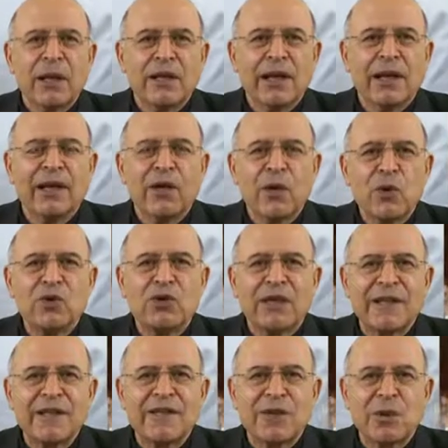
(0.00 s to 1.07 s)
dalle
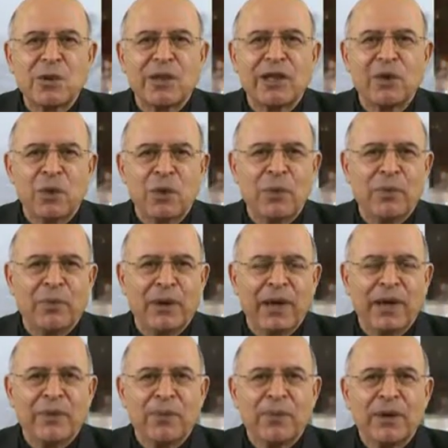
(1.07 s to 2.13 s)
nostre zone
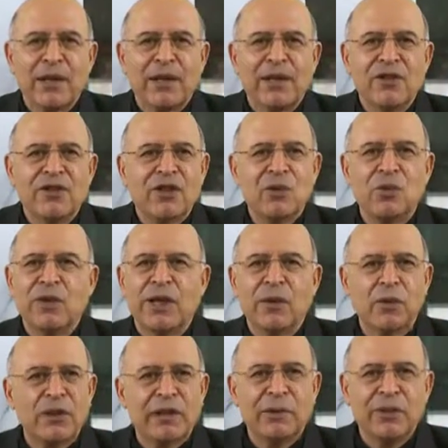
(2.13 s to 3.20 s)
d'ombra. Gesù
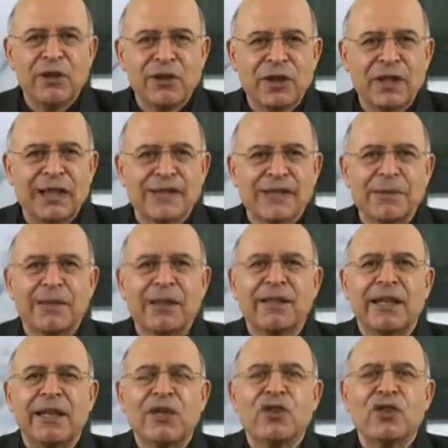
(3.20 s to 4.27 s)
nell'ultima cena si
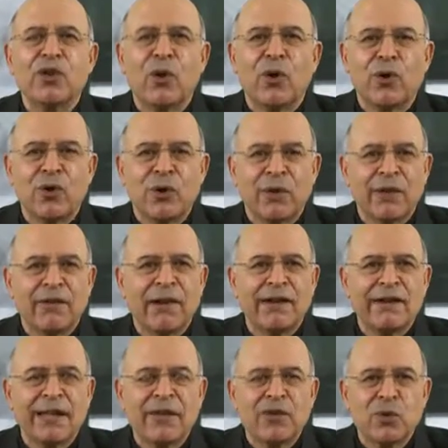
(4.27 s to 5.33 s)
mette in ginocchio
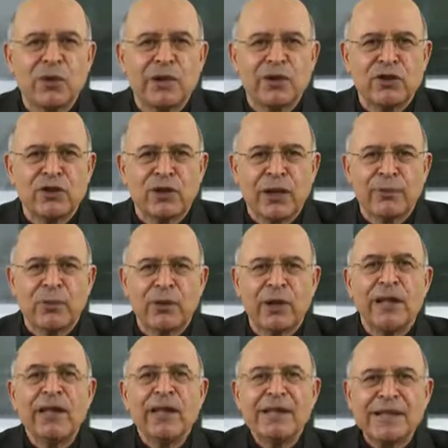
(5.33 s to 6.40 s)
davanti ai suoi
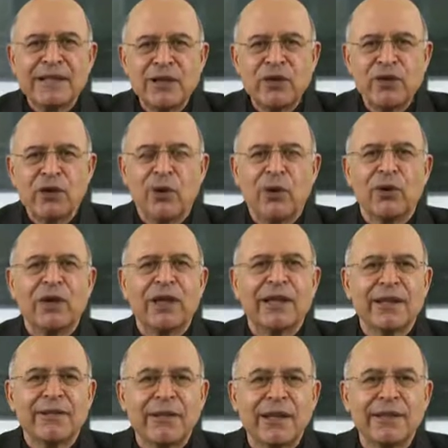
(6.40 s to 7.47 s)
discepoli, si
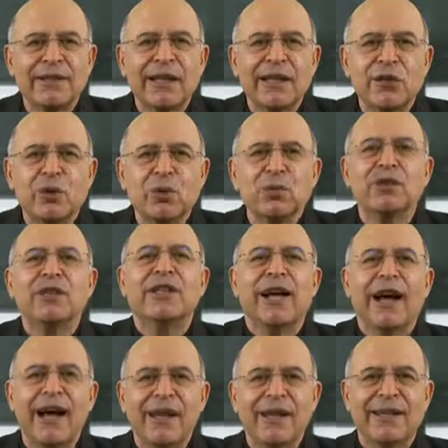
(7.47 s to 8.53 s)
inginocchia davanti a
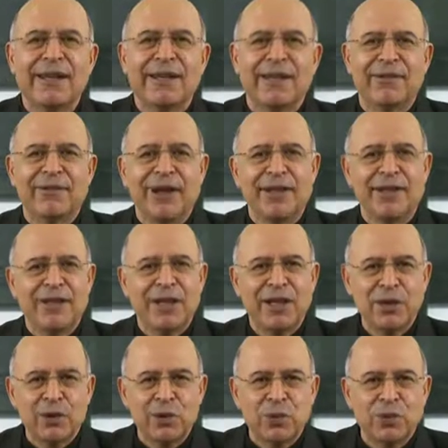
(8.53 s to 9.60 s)
tutti, anche davanti
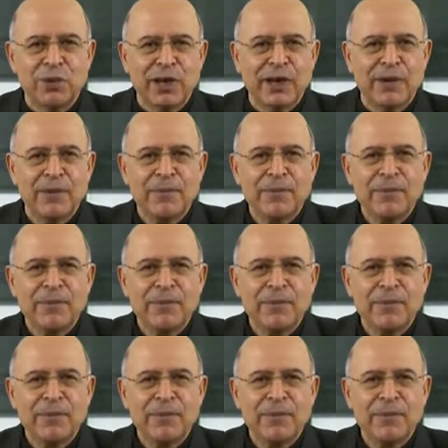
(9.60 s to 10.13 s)
a Giuda.